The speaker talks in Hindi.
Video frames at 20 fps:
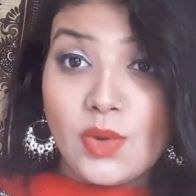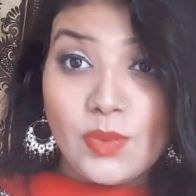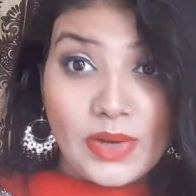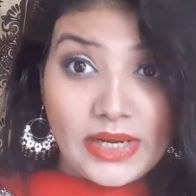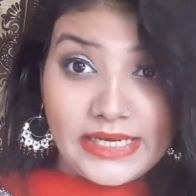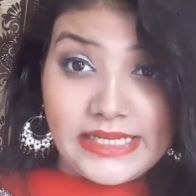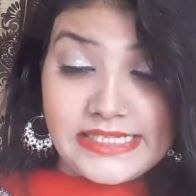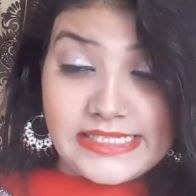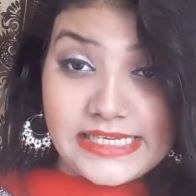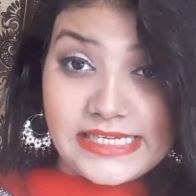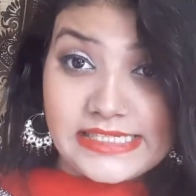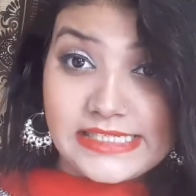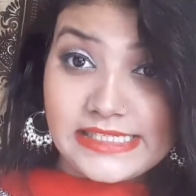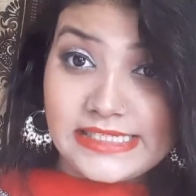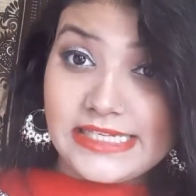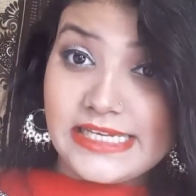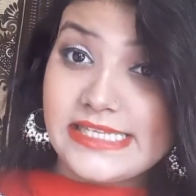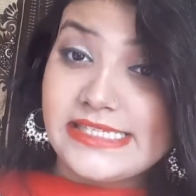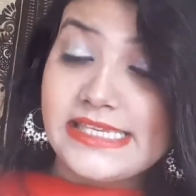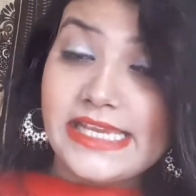वेडिंग
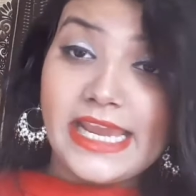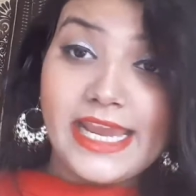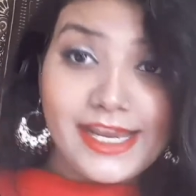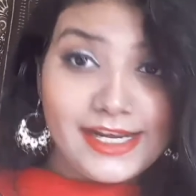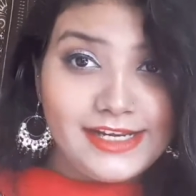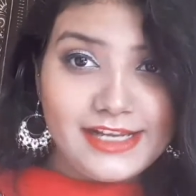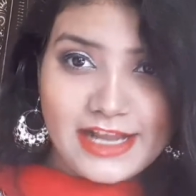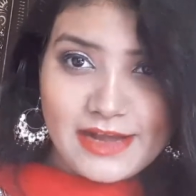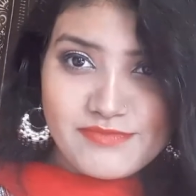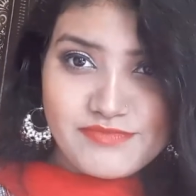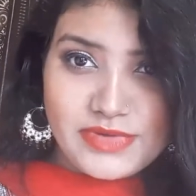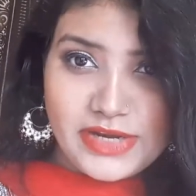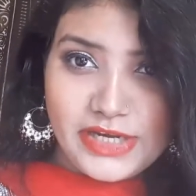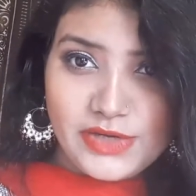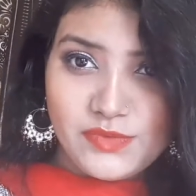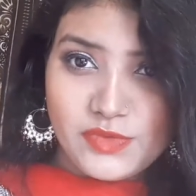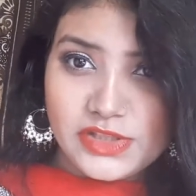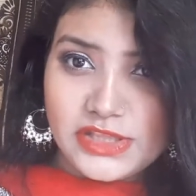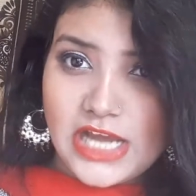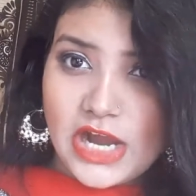सीजन इज़
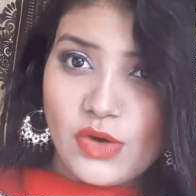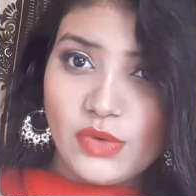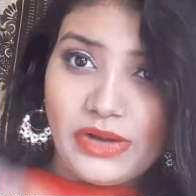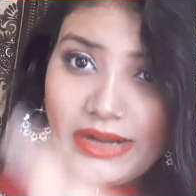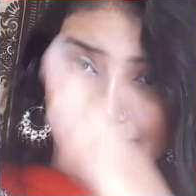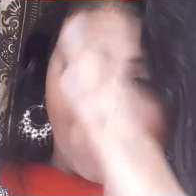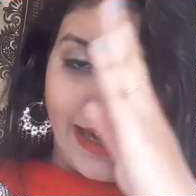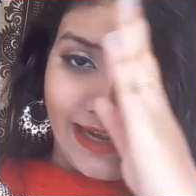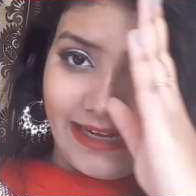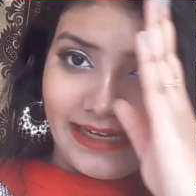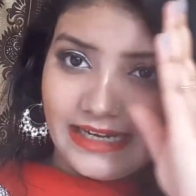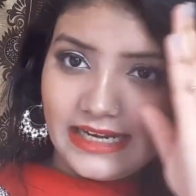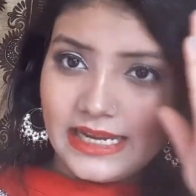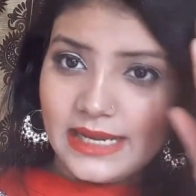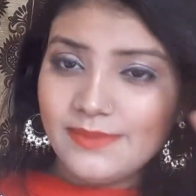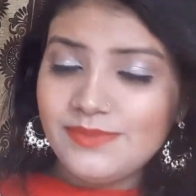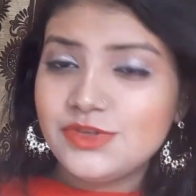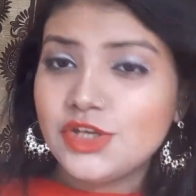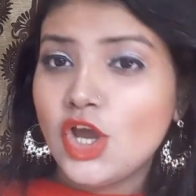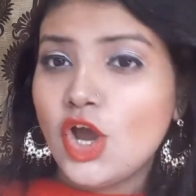इनकम्प्लीट विदाउट रेड
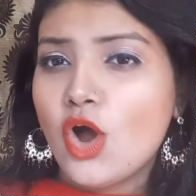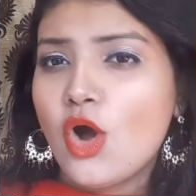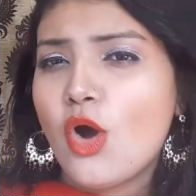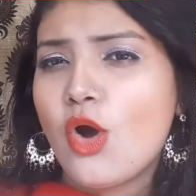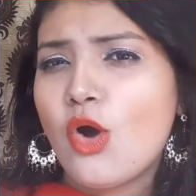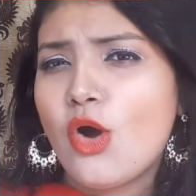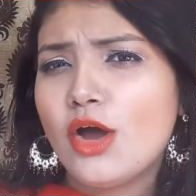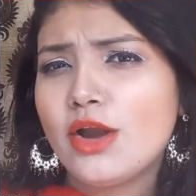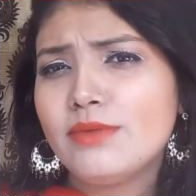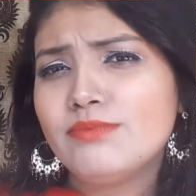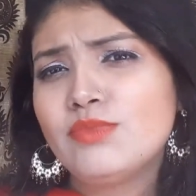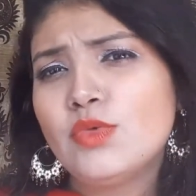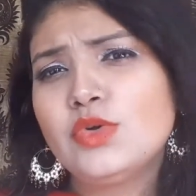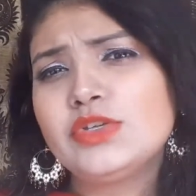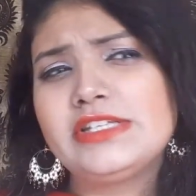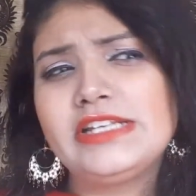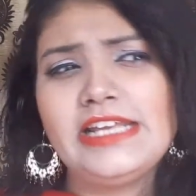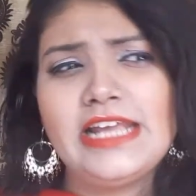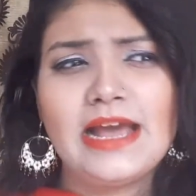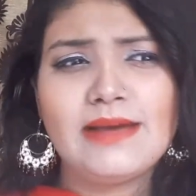लिप्स और
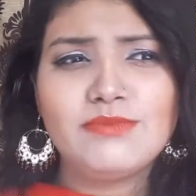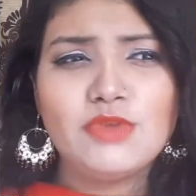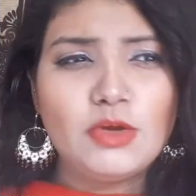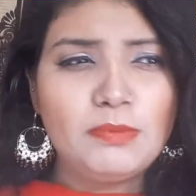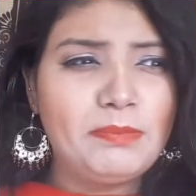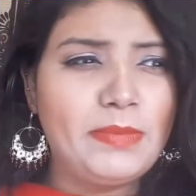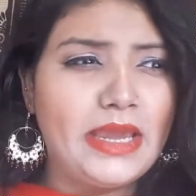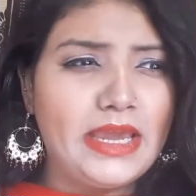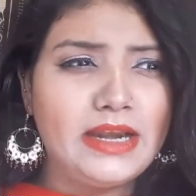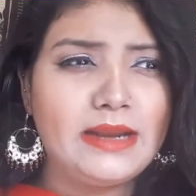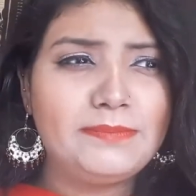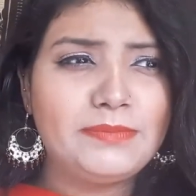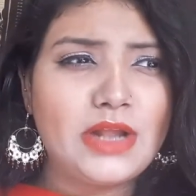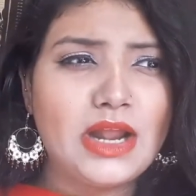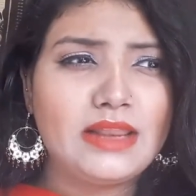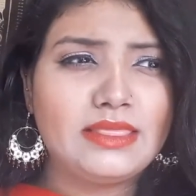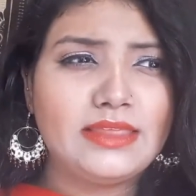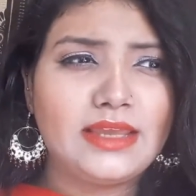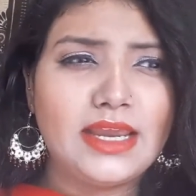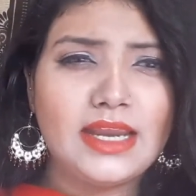मोस्टली हम लोग पेयर अप
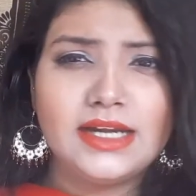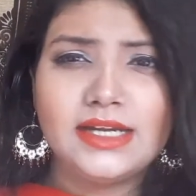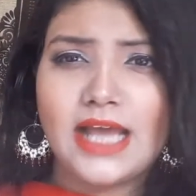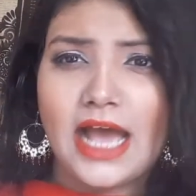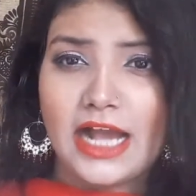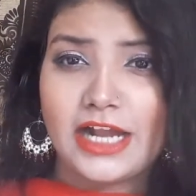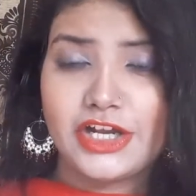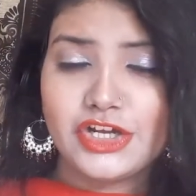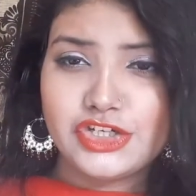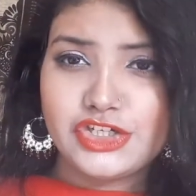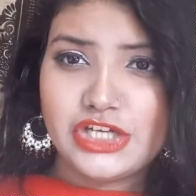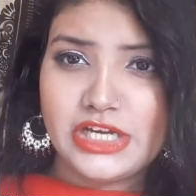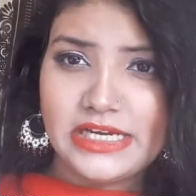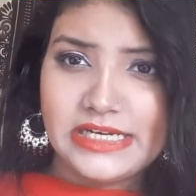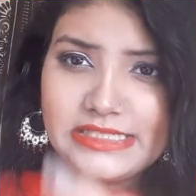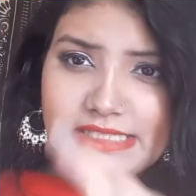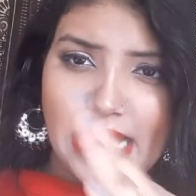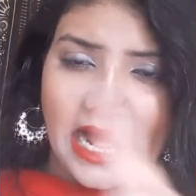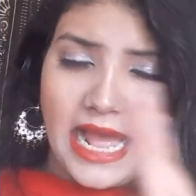करते हैं डार्कर शेड्स